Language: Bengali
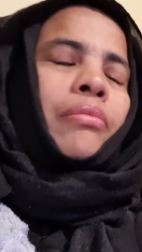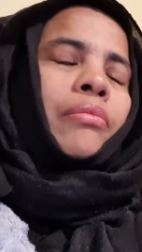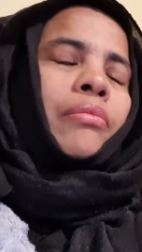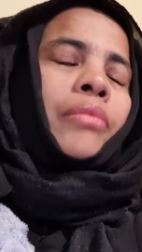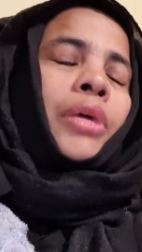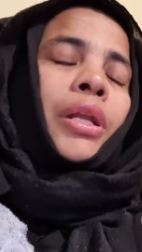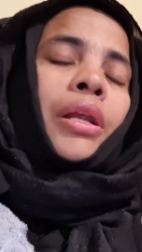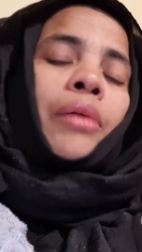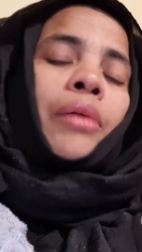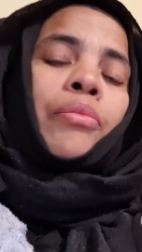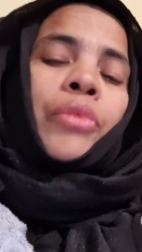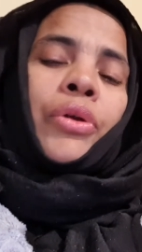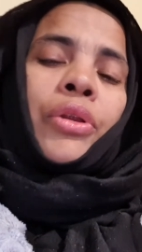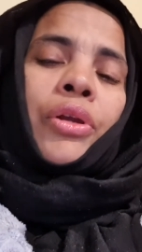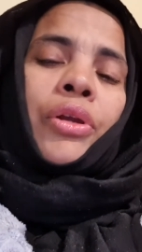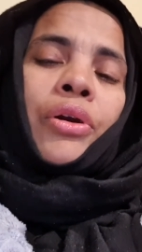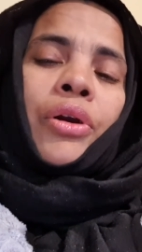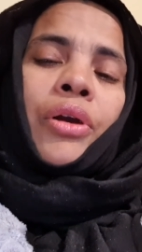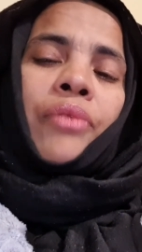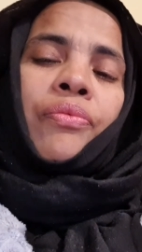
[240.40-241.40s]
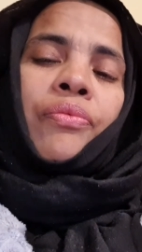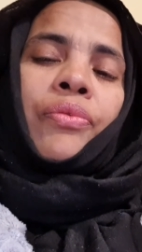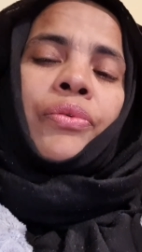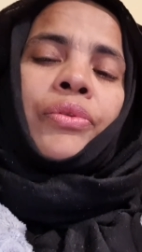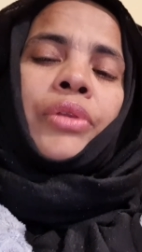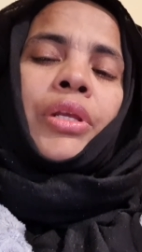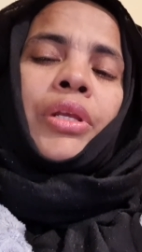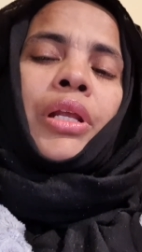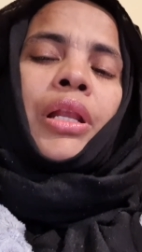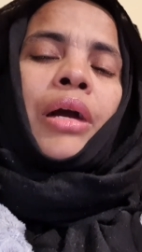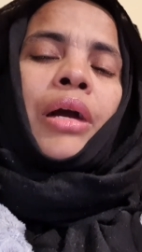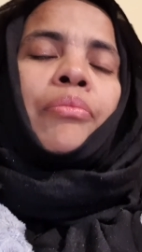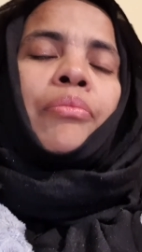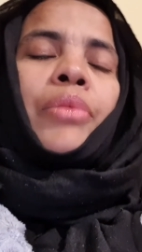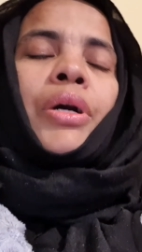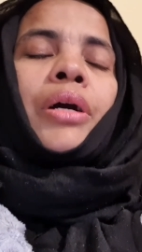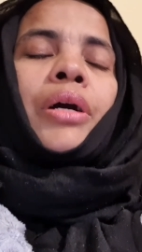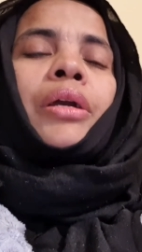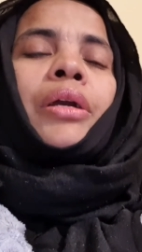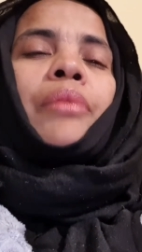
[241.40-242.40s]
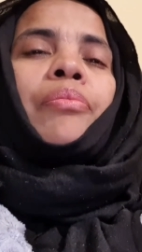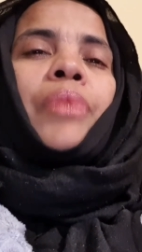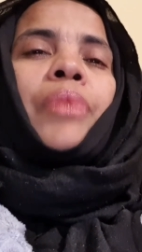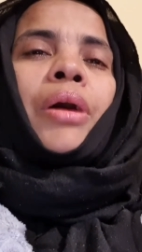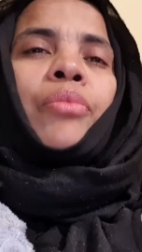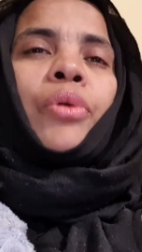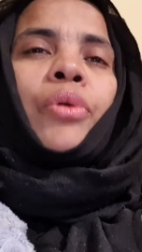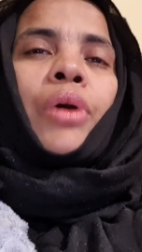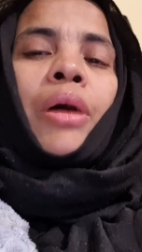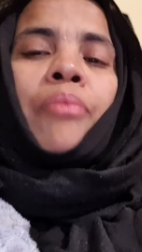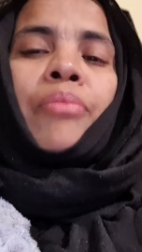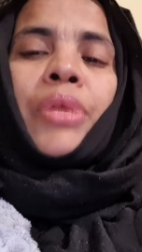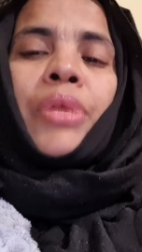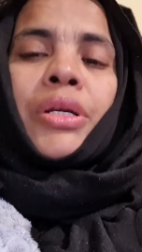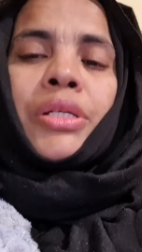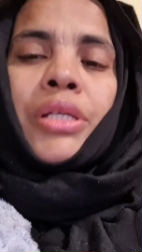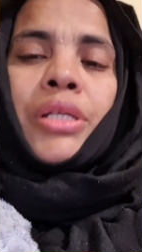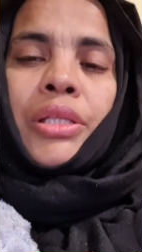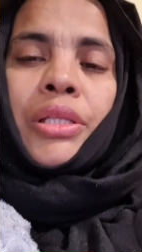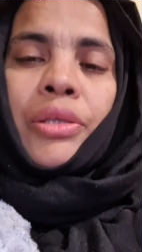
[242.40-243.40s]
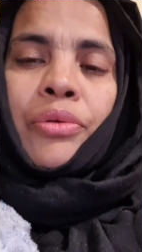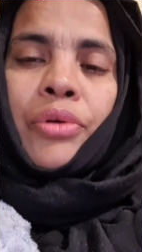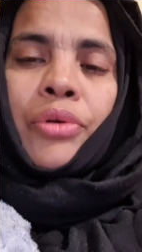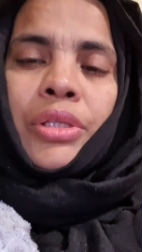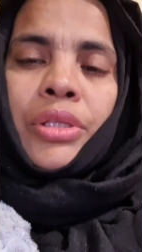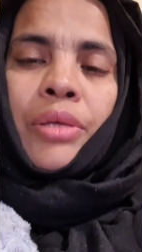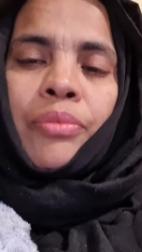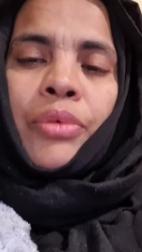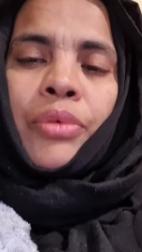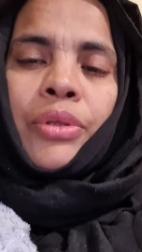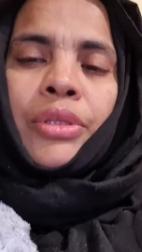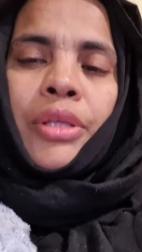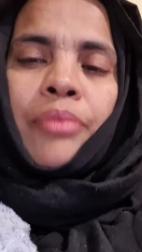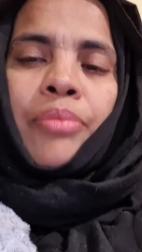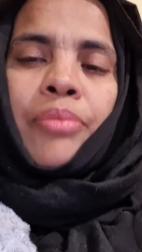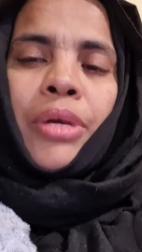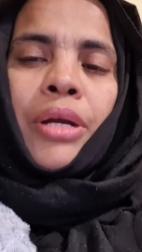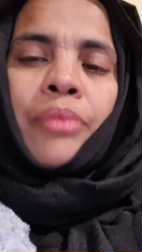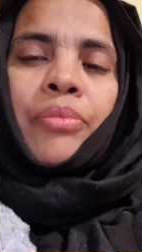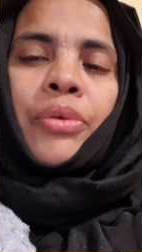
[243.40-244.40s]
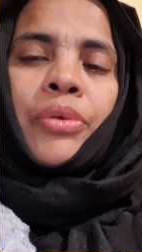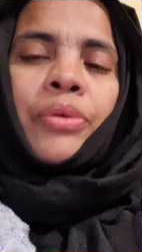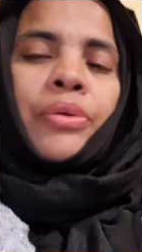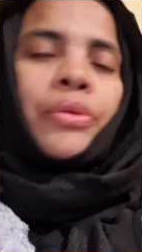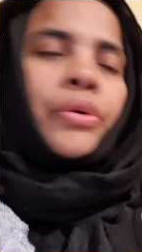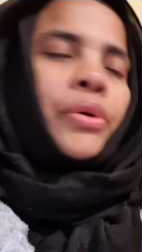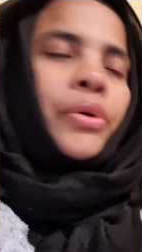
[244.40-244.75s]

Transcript: বেলা মনে হয় ফোন দিলে আব্বাকে পাবো আব্বার সাথে কথা বলতে পারবো